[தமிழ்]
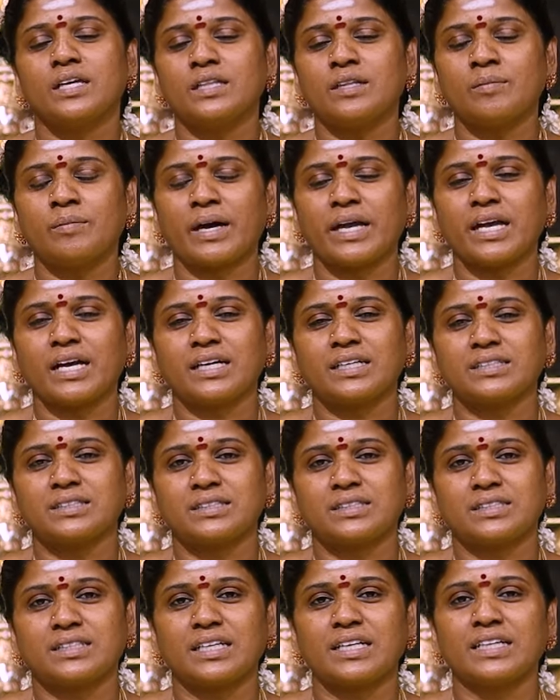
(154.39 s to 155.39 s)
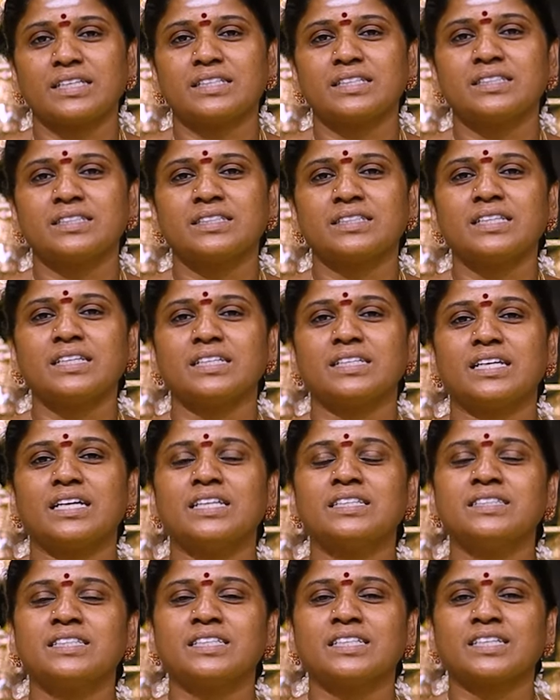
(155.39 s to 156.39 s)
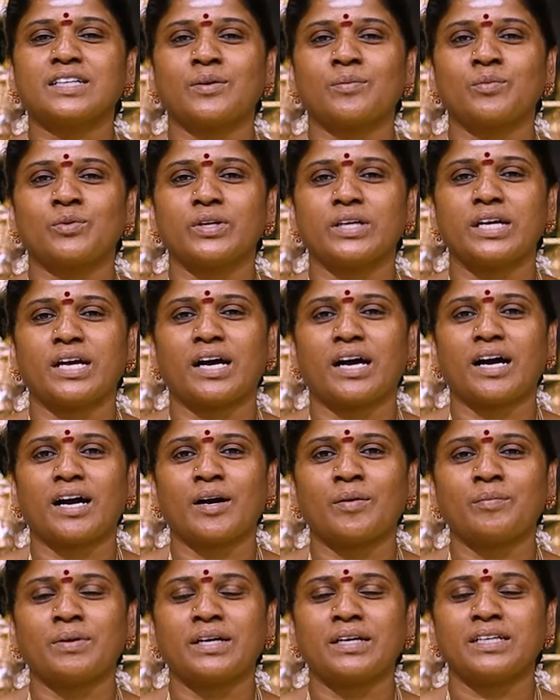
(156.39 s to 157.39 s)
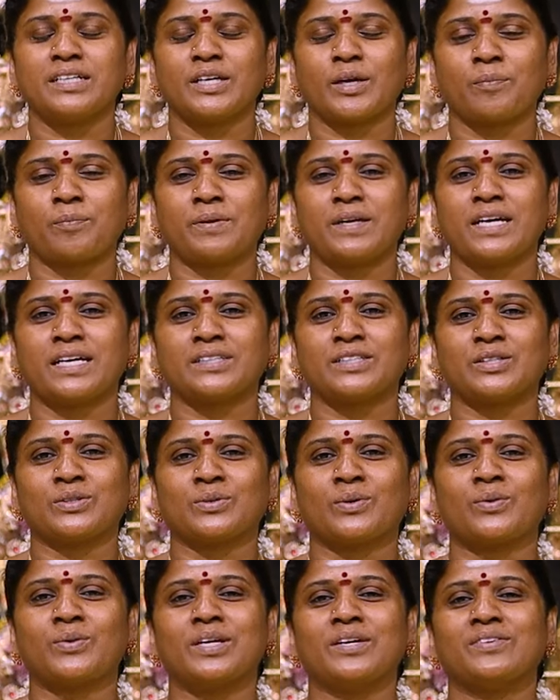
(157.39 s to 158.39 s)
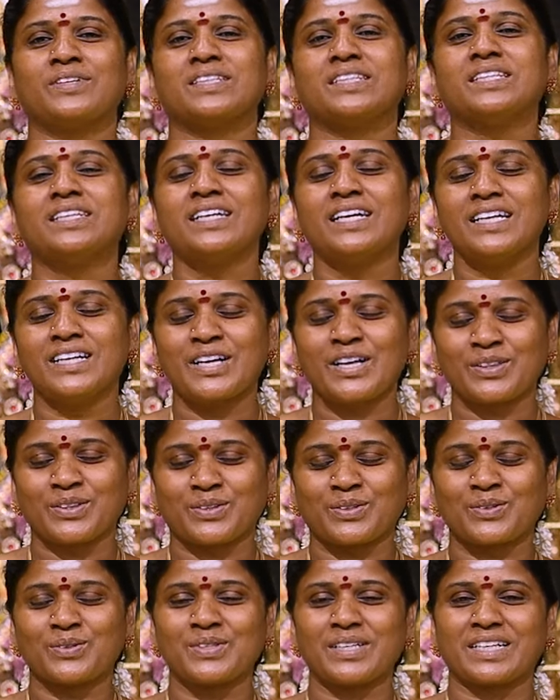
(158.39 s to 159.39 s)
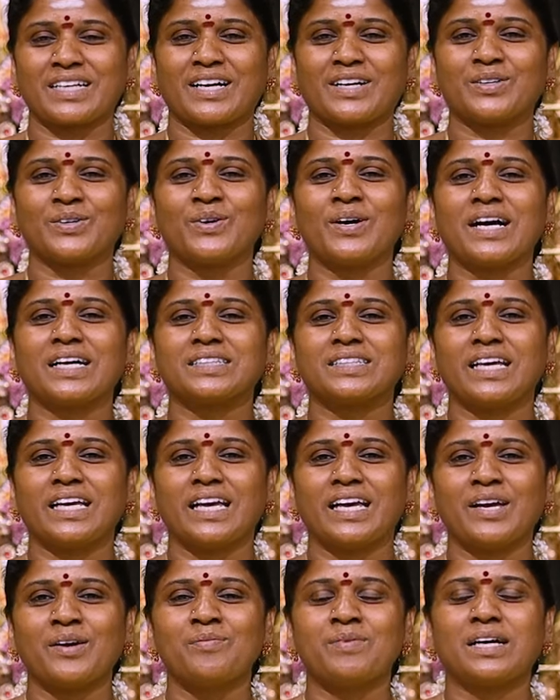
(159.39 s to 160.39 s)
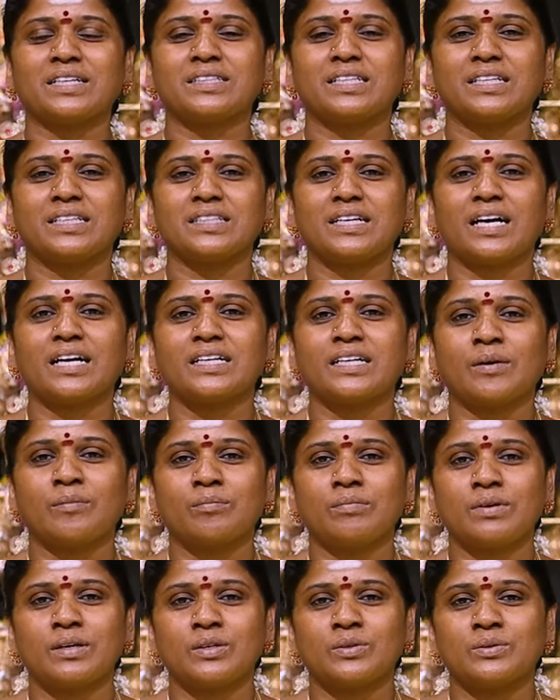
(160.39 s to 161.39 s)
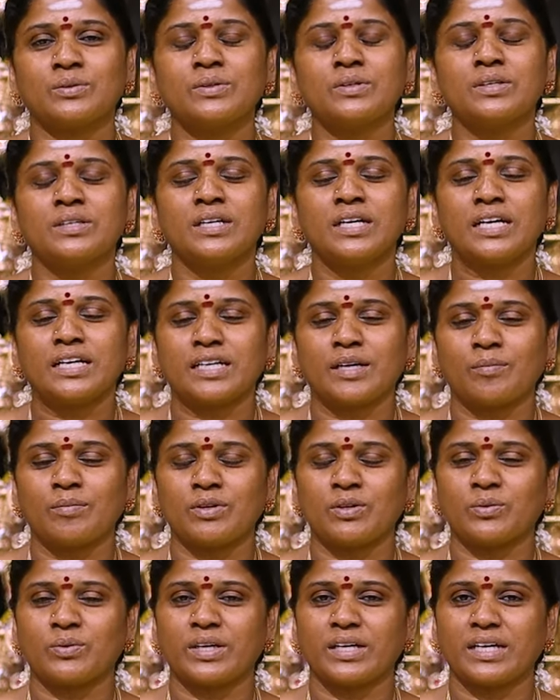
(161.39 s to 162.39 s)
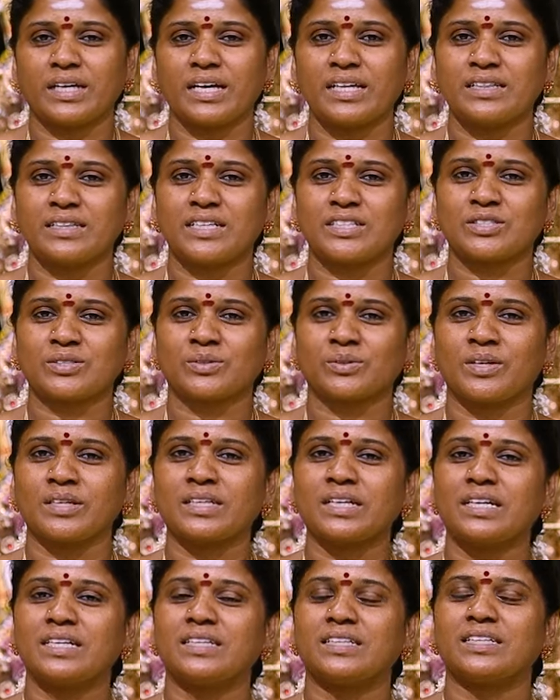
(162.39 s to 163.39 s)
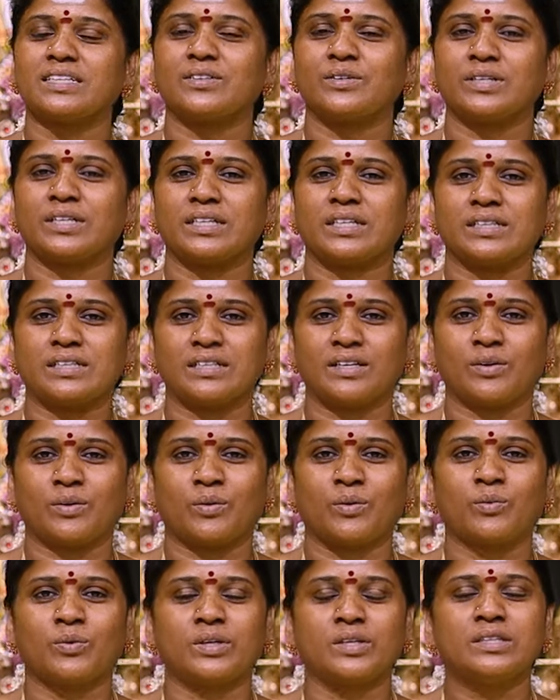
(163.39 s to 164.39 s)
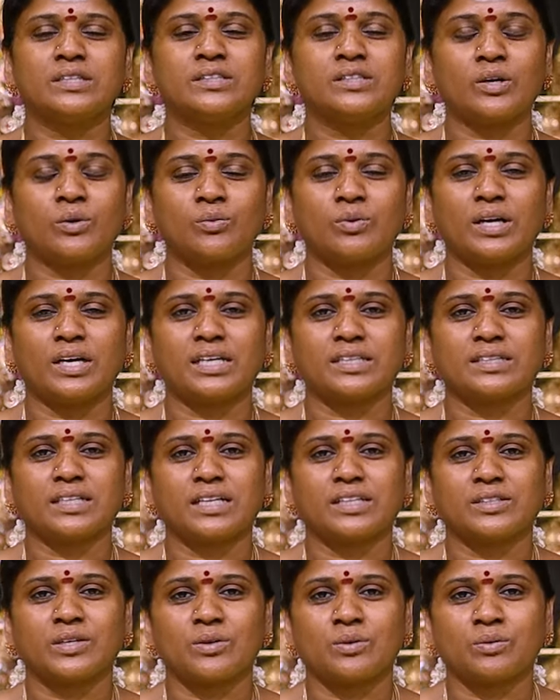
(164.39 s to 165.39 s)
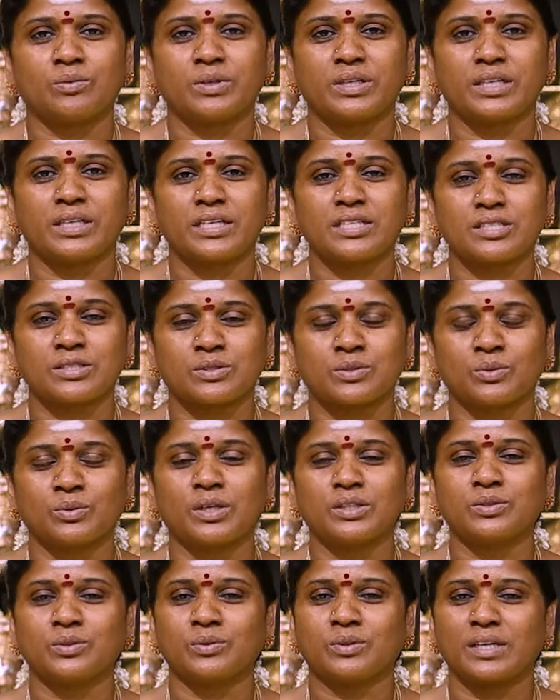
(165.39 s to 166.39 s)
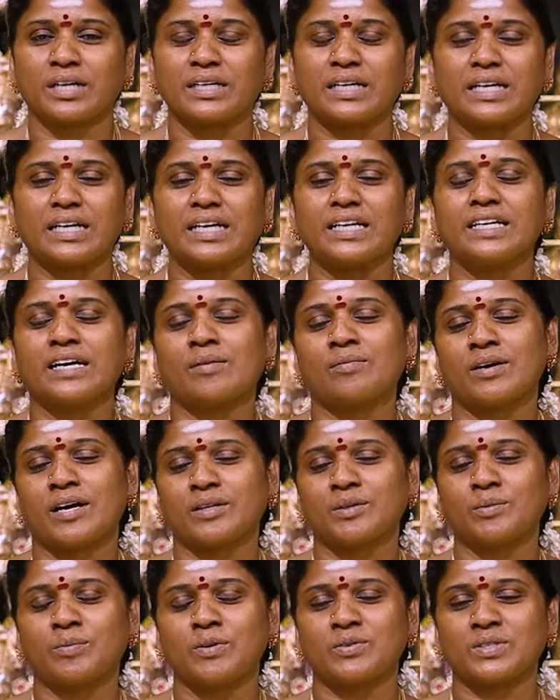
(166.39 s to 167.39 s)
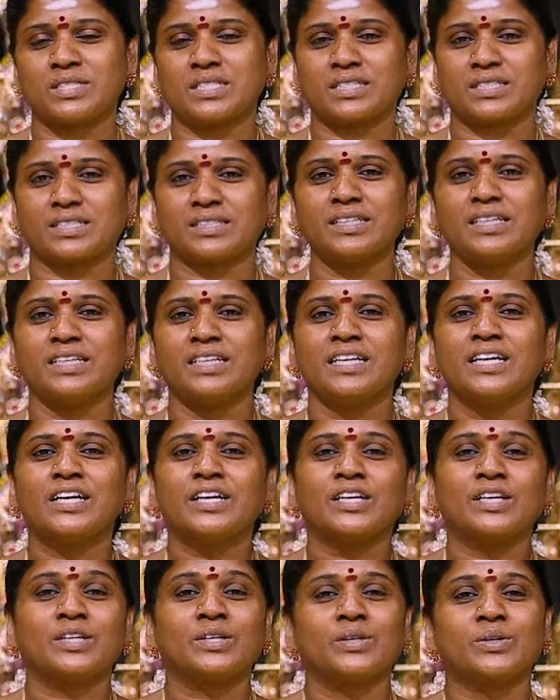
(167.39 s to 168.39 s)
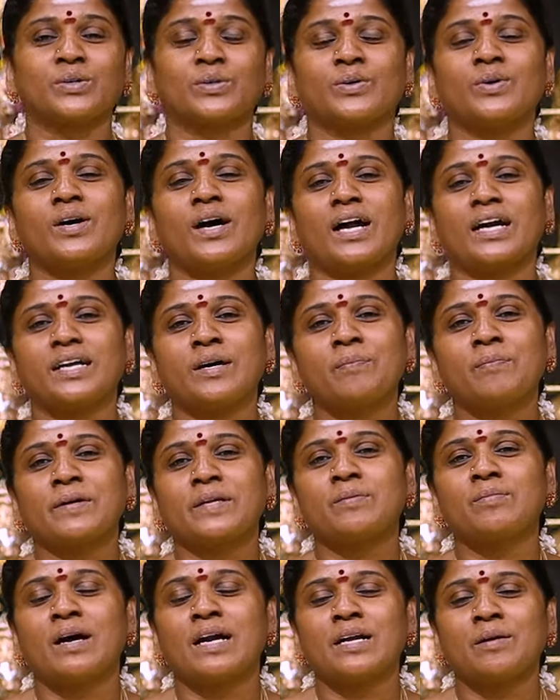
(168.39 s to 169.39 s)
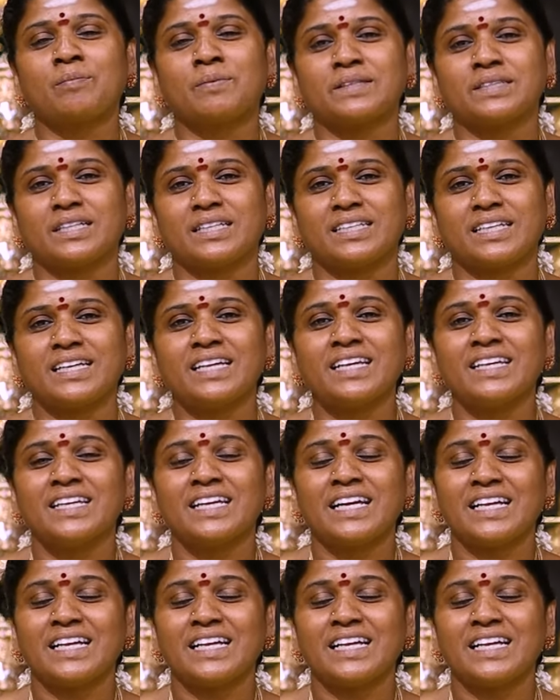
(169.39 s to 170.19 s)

இந்த மயக்கத்துல இருந்து எழுந்திருக்க முடியாம எப்படி அந்த தோழி வந்து தூங்குறாளோ அதே மாதிரி தான் நம்மளும் நம்மளுடைய இந்த சுகங்கள் இந்த இந்த உலகத்துல இருக்கக்கூடிய சுக துக்கங்களை நாம அனுபவிச்சுட்டு இருக்கிறோம் ஆனா பெருமாளை பத்தின